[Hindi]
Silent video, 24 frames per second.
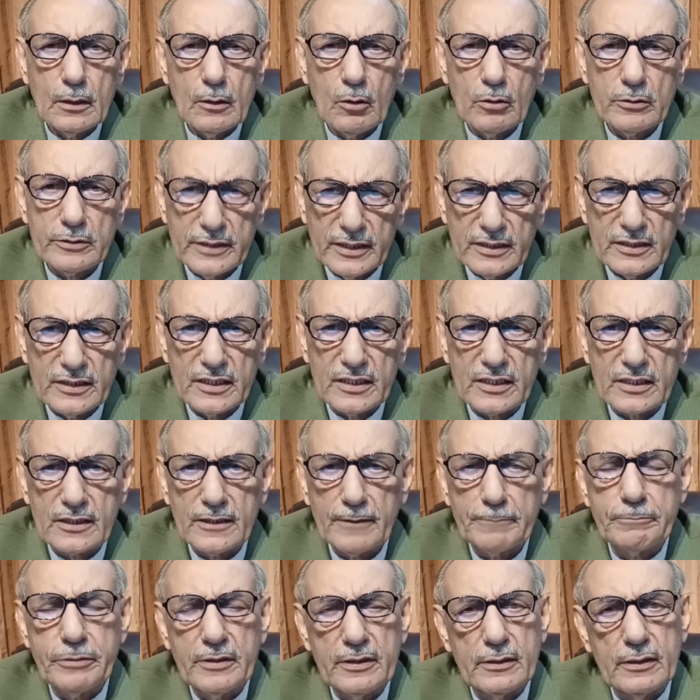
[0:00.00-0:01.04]
और ये देख के
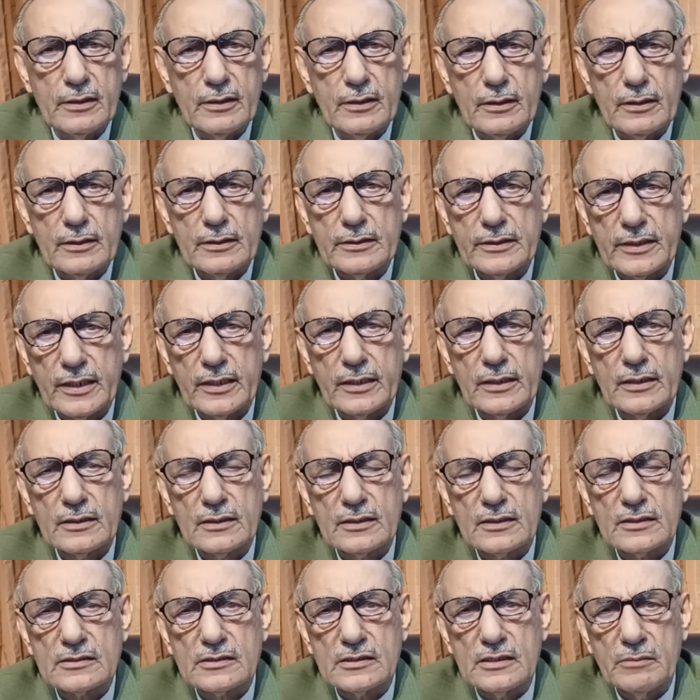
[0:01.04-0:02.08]
फिर ये
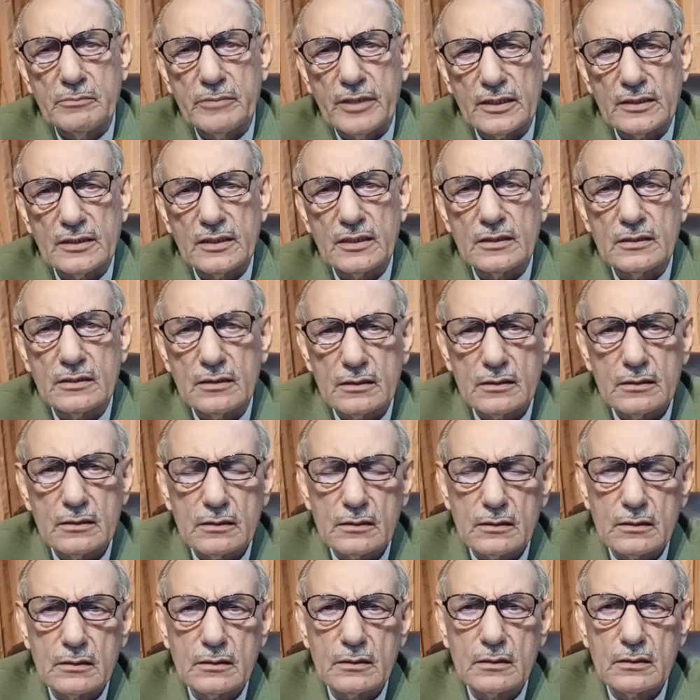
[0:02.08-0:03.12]
तस्नीम हैदर
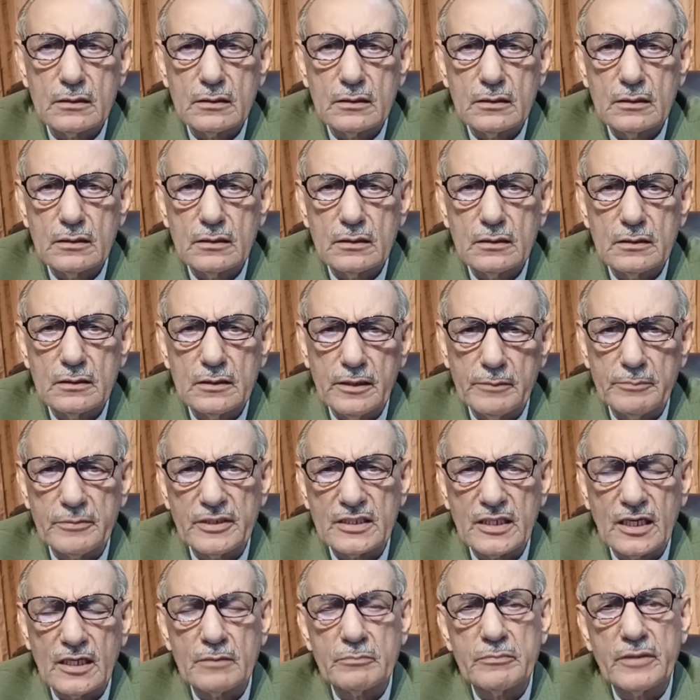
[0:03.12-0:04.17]
ये
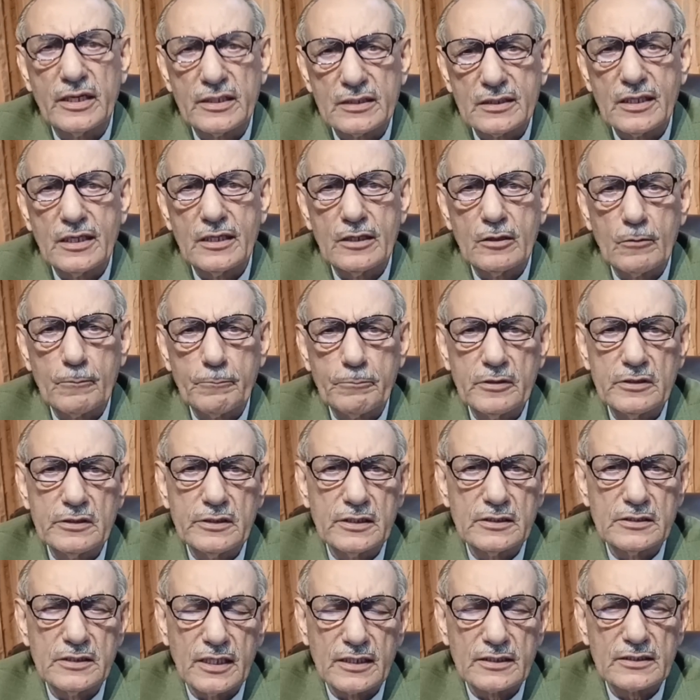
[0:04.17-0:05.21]
मैदान में आता है और फिर
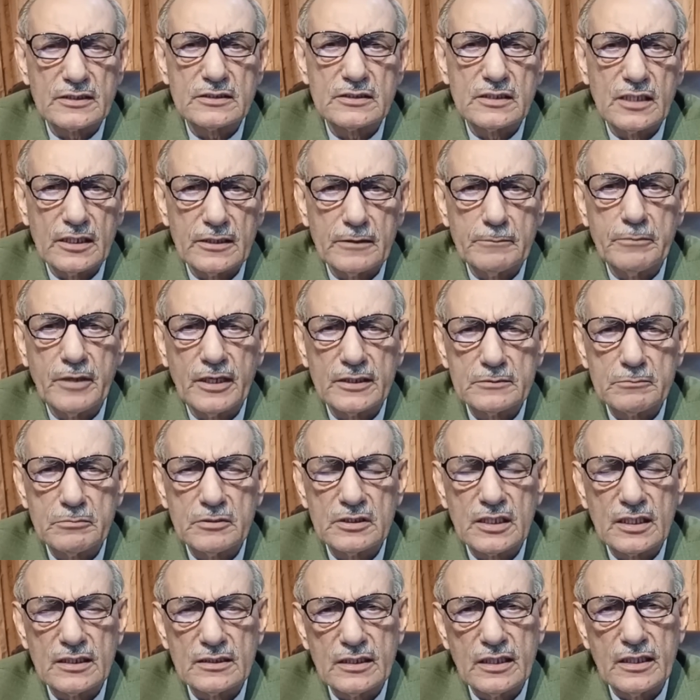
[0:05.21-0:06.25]
ये जाके सारी बात
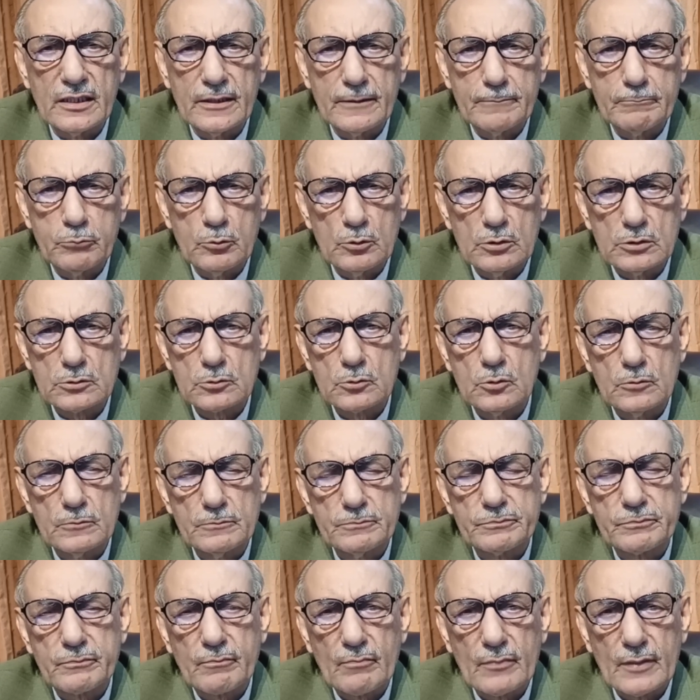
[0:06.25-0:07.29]
बताता है पुलिस को
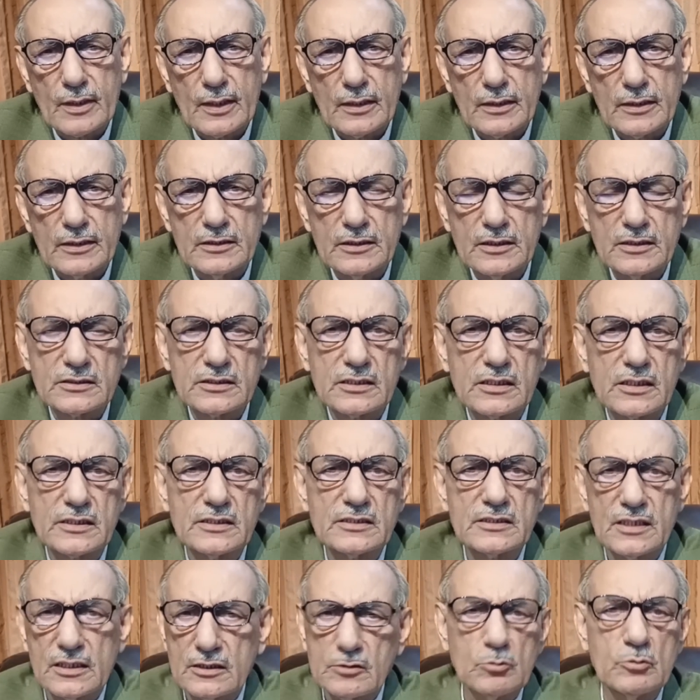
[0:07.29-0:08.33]
कि ये असल
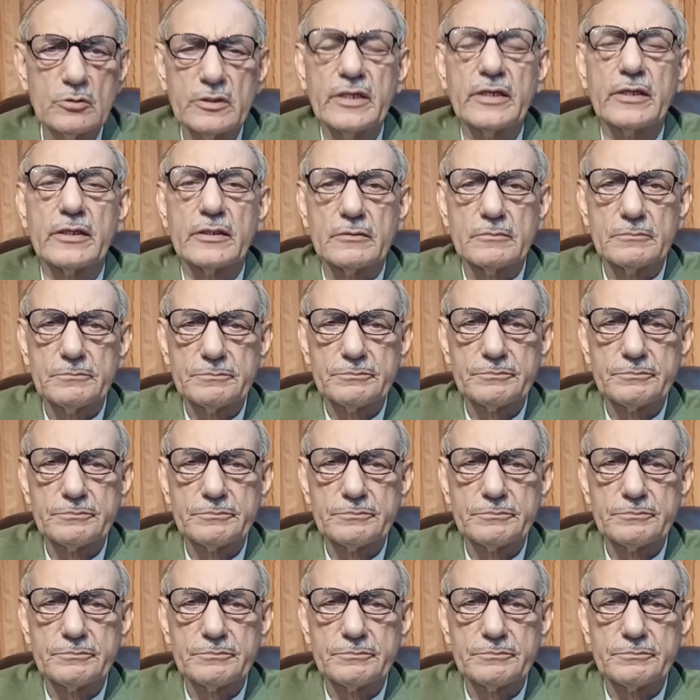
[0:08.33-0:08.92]
किस्सा तो ये है